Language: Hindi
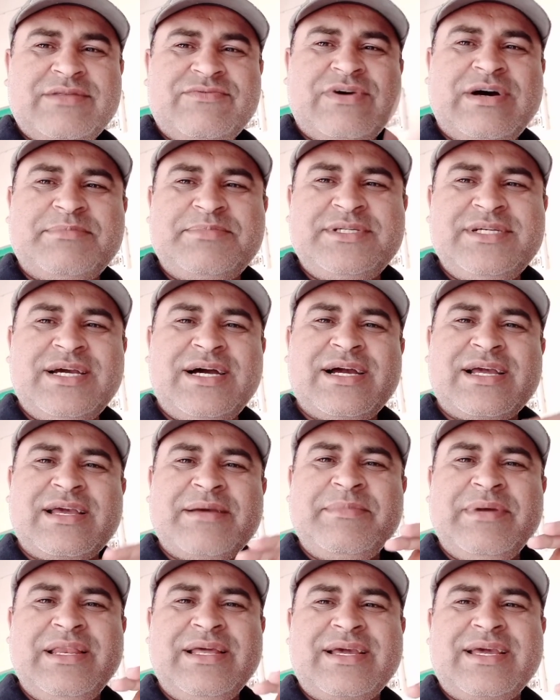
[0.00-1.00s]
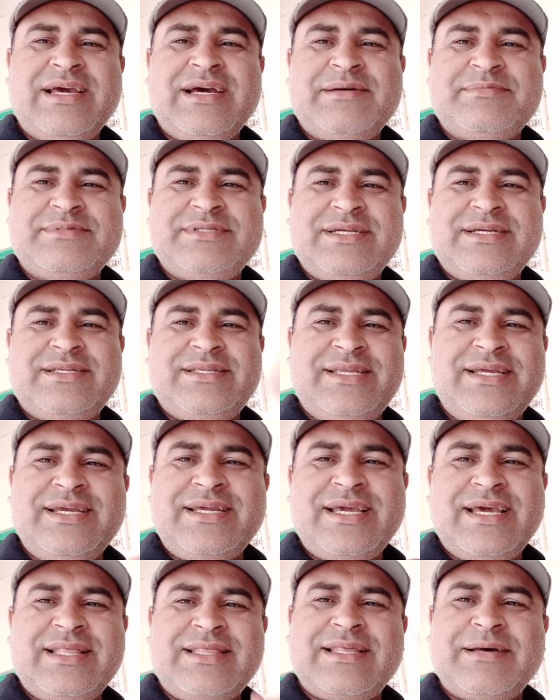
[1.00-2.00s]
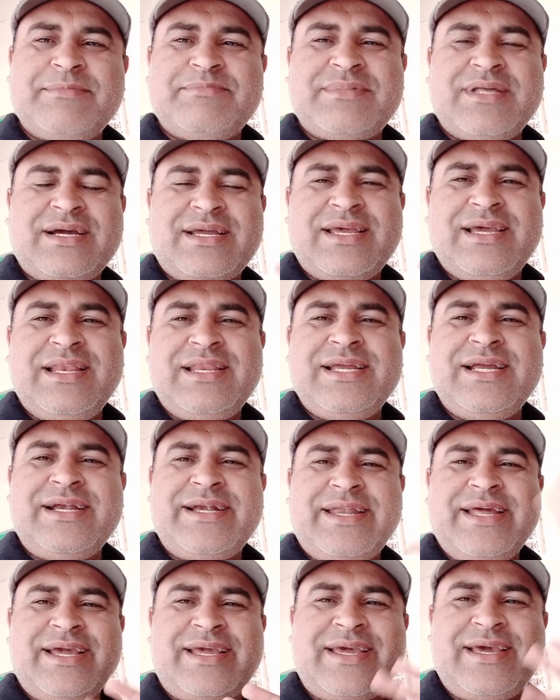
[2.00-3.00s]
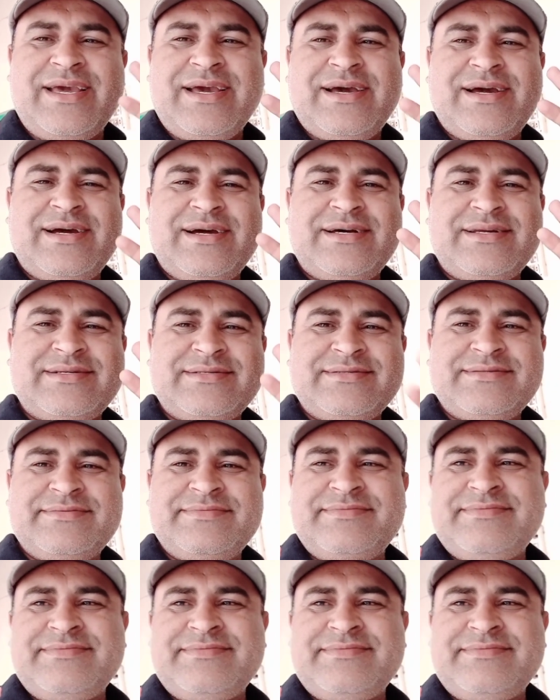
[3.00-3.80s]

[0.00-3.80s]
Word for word: बाद वापसी आके मिलेंगे आपसे ठीक है तब तक के लिए टेक केयर